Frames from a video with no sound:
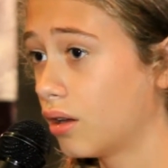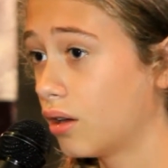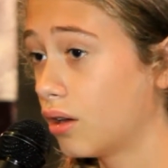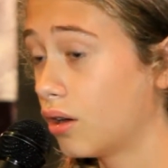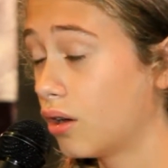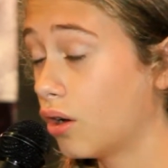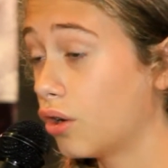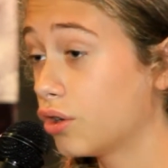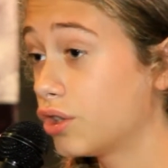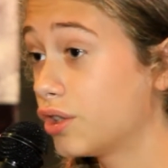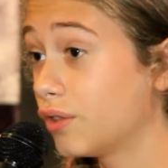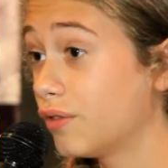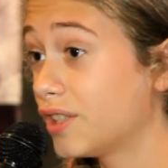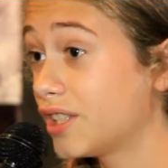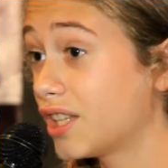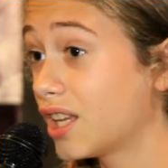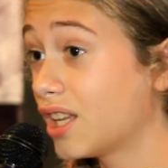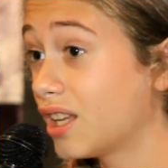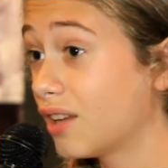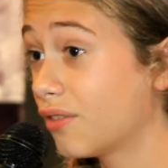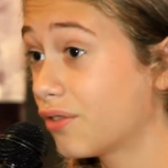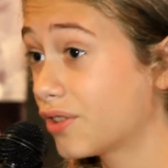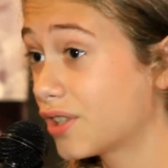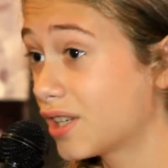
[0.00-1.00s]
Oczywiście
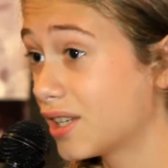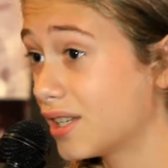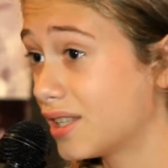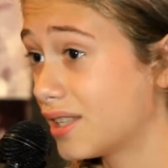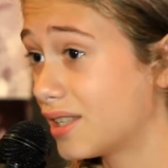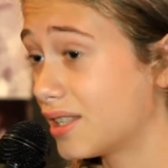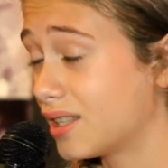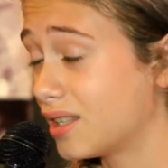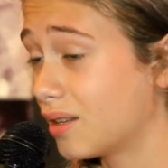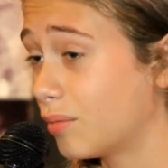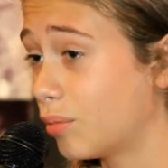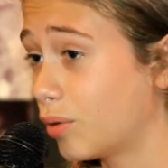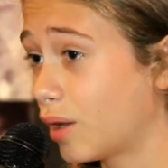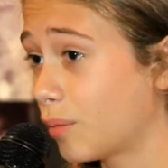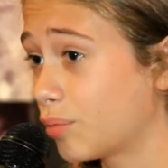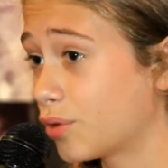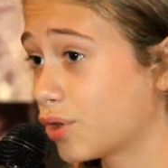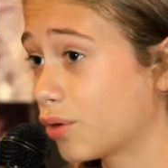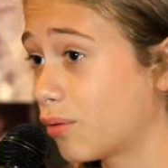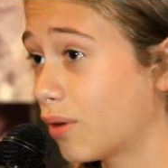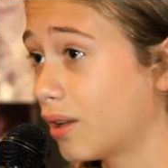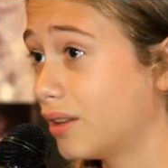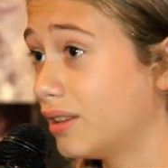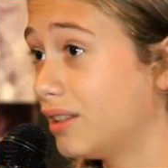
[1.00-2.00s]
nie wszyscy, bo na
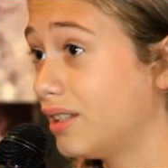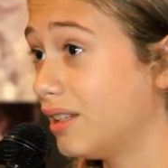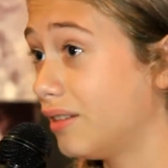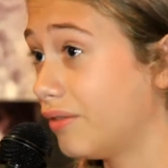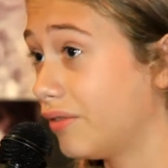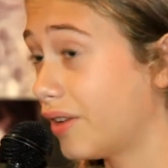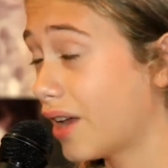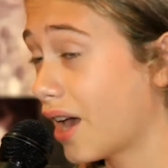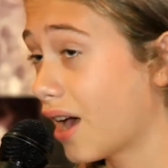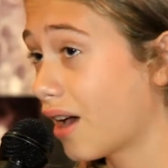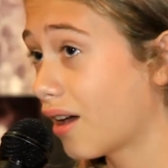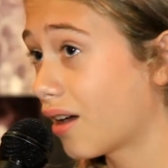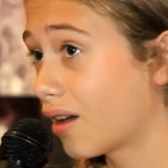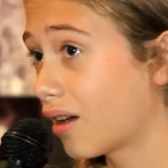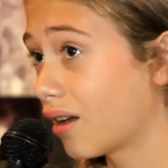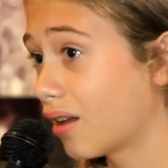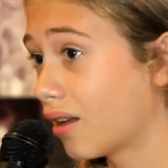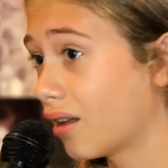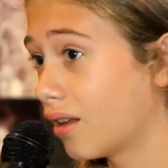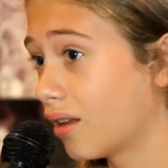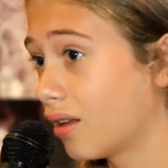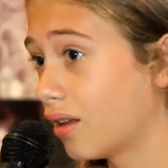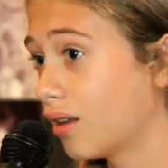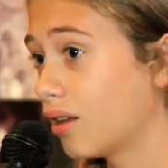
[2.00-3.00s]
przykład Diviak
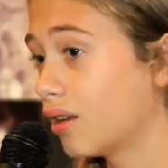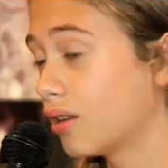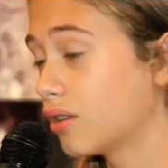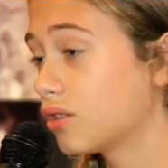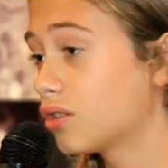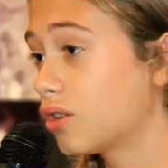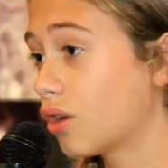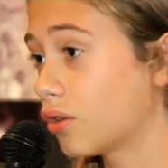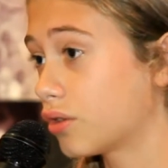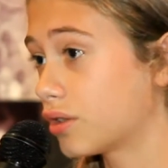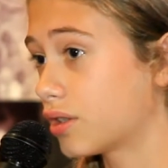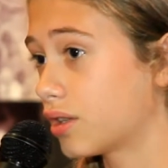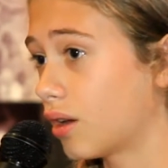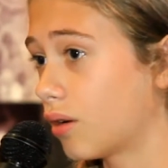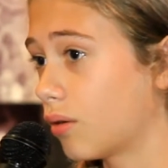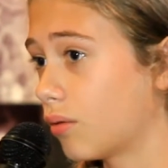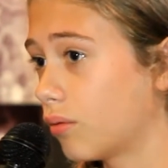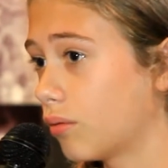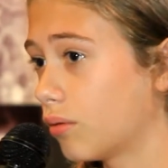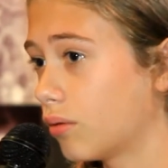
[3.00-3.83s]
został.